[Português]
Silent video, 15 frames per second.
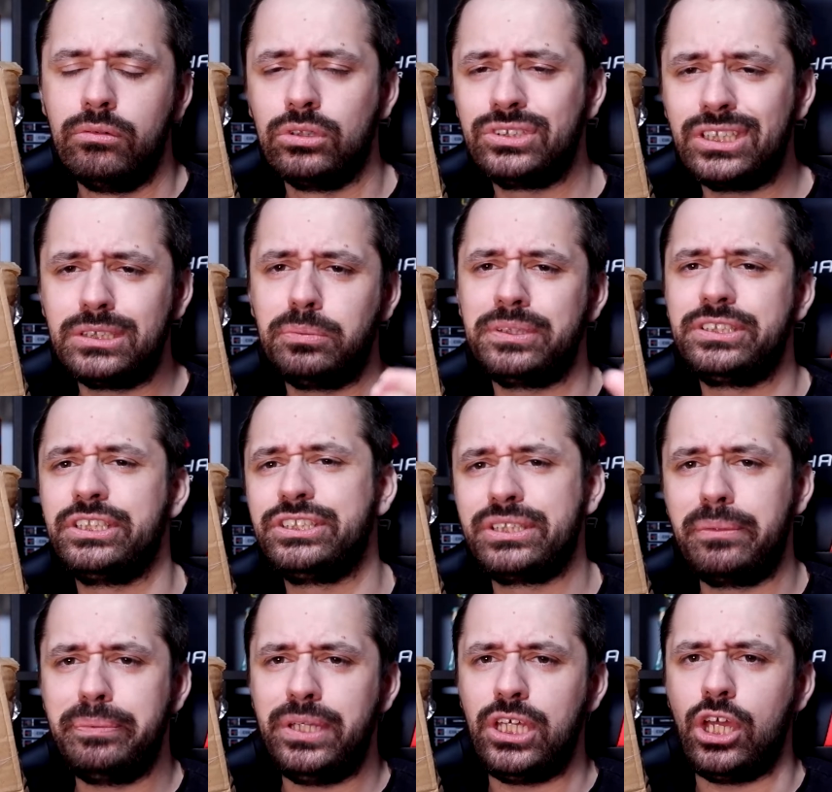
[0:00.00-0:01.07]
Não sei se vocês
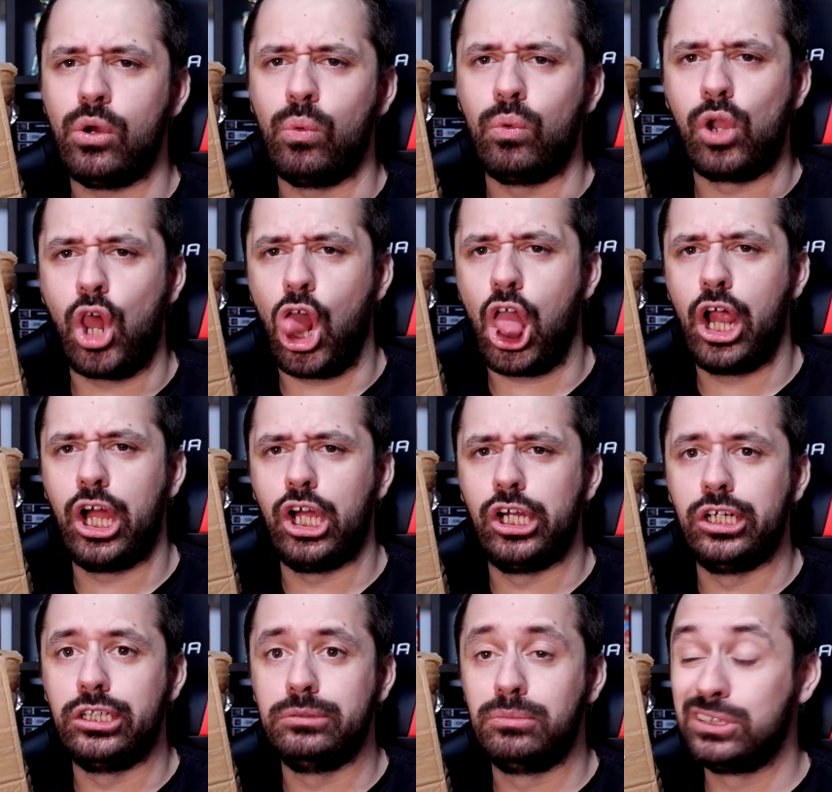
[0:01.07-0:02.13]
sabiam,
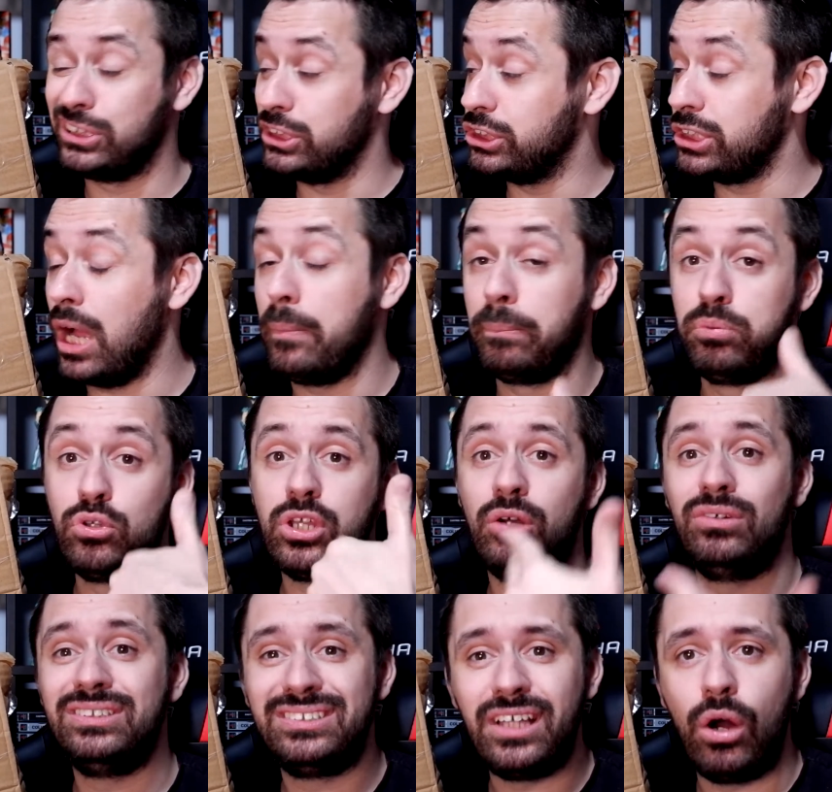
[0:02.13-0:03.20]
uh, vocês já
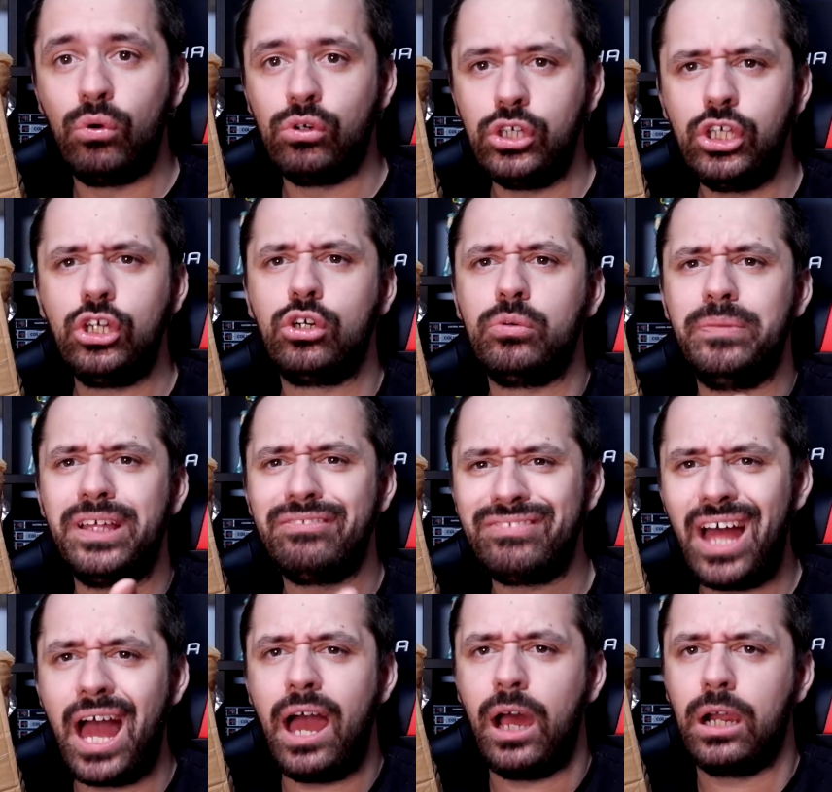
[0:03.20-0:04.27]
poderão então
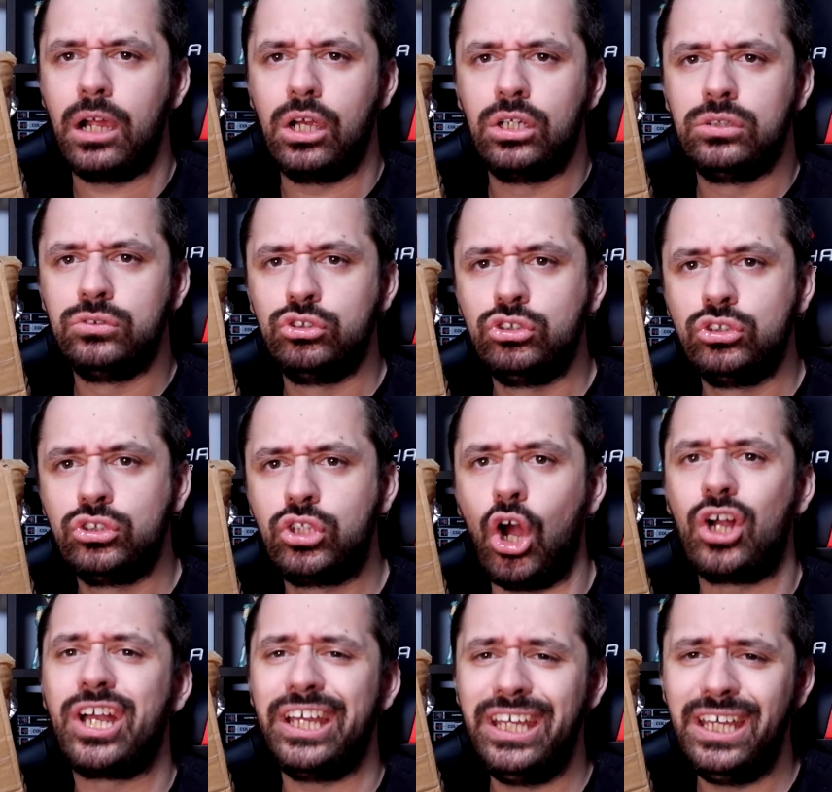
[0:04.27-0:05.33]
encomendar
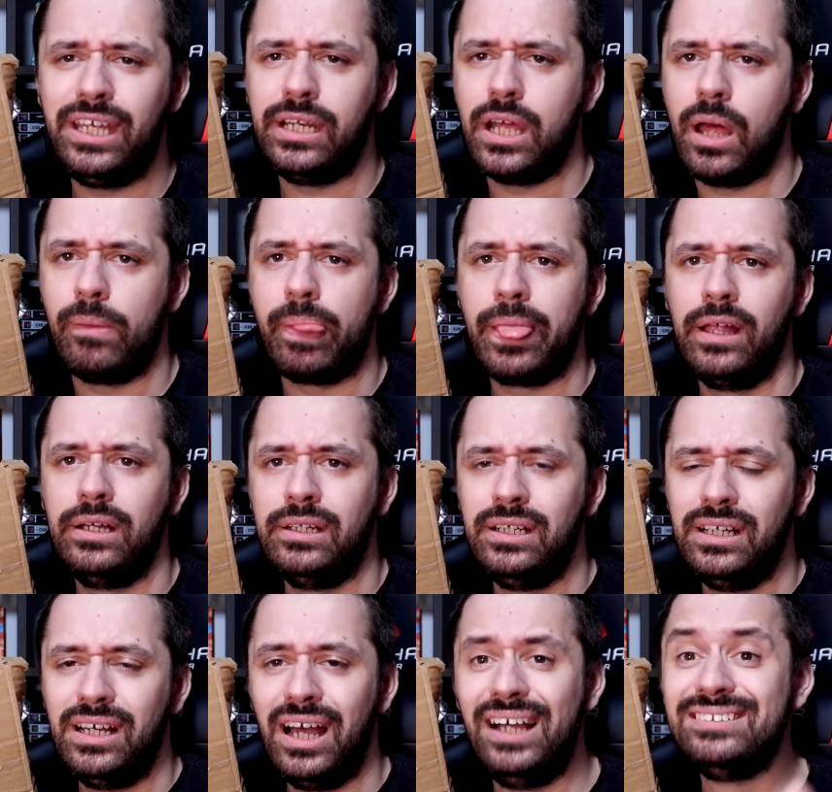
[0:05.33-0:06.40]
cocaína
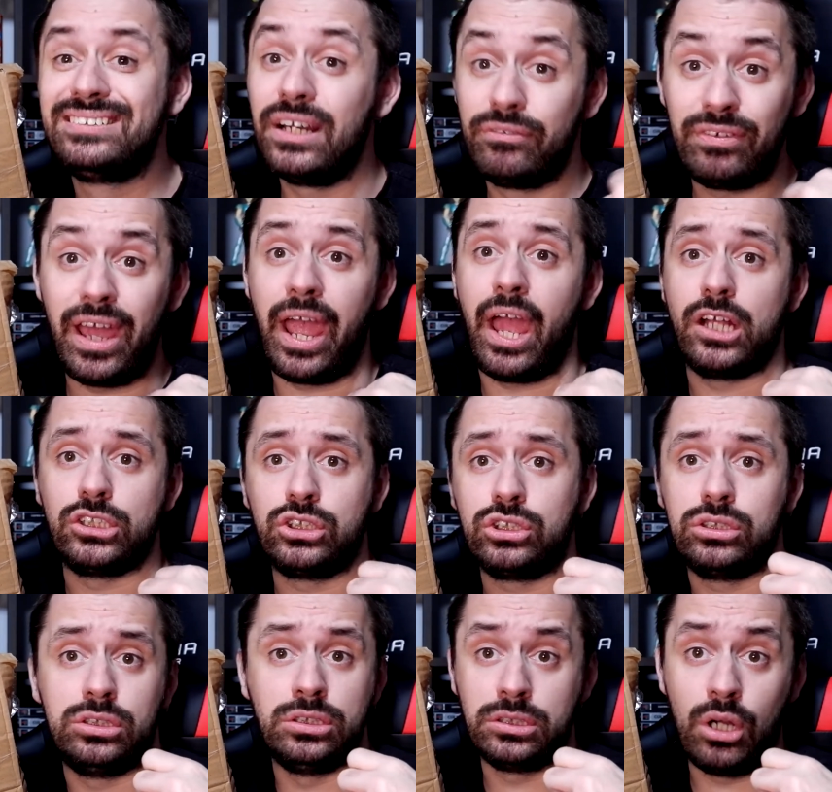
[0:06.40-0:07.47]

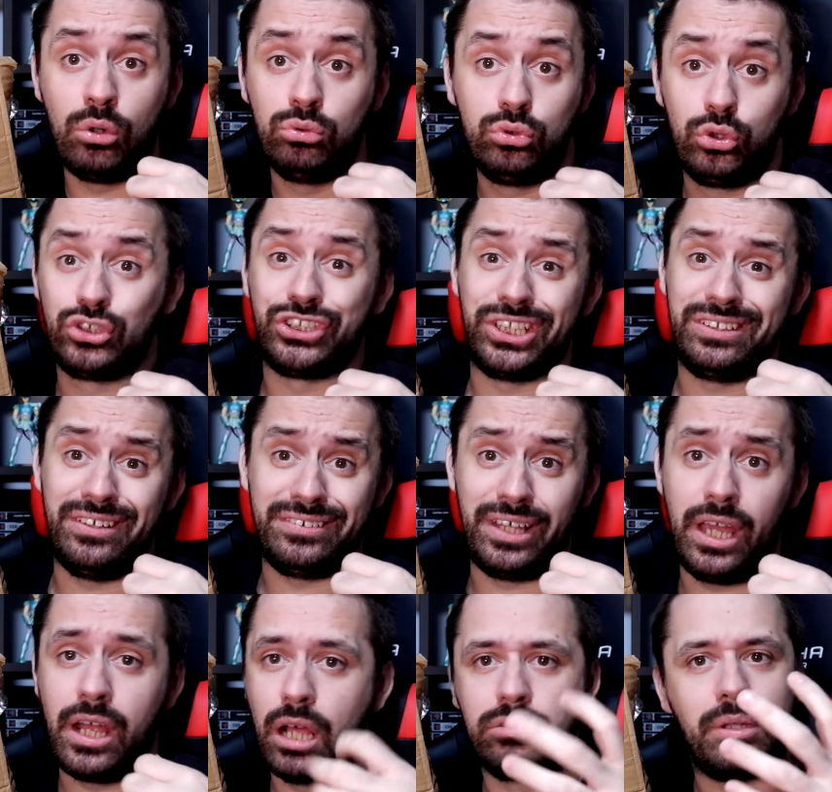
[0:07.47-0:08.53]
através então do
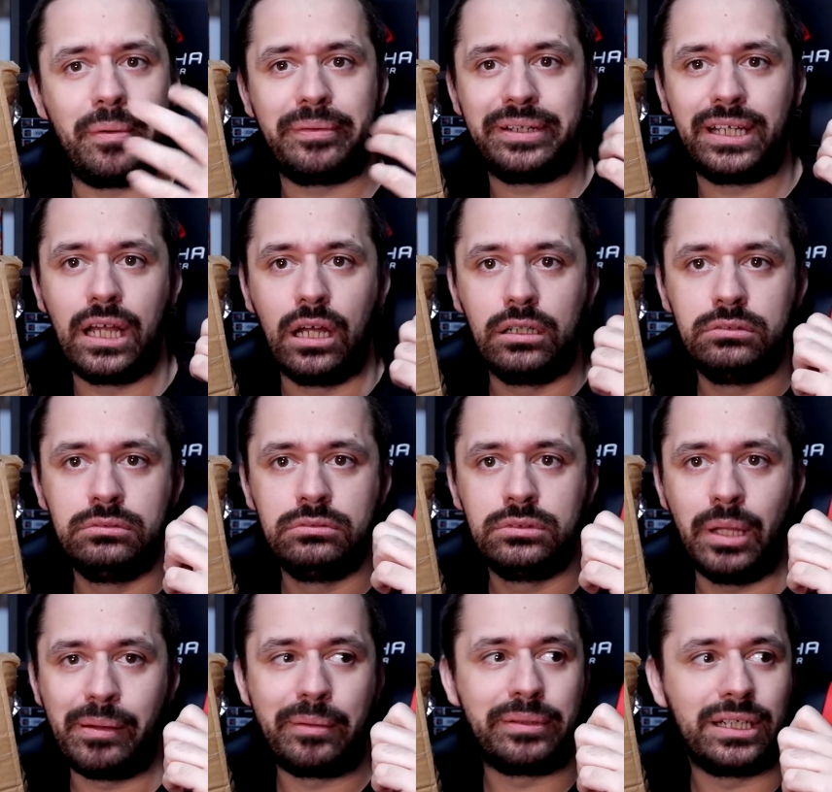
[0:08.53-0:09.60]
CTT. Ah, não estava a brincar,
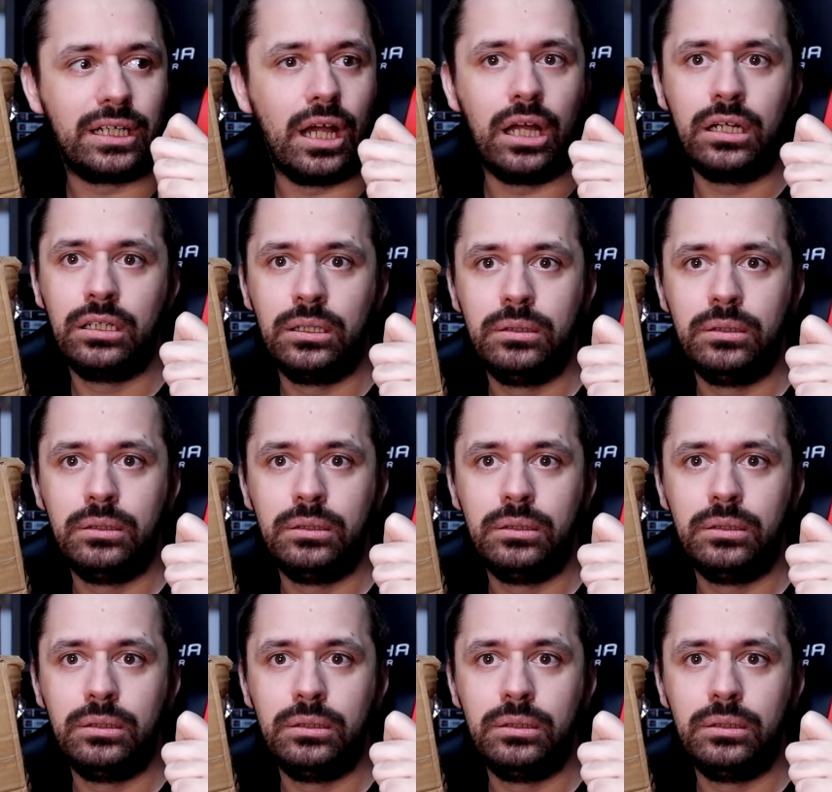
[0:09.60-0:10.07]
estava a brincar.